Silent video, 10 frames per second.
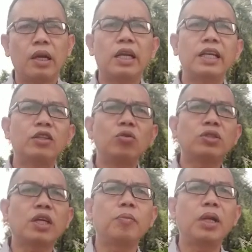Dan itu
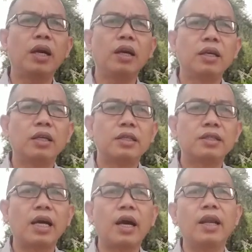saya bilang
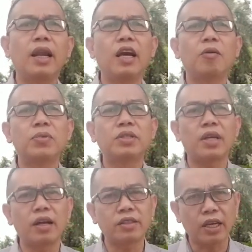salah
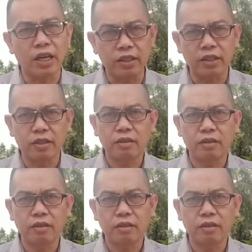besar sekali.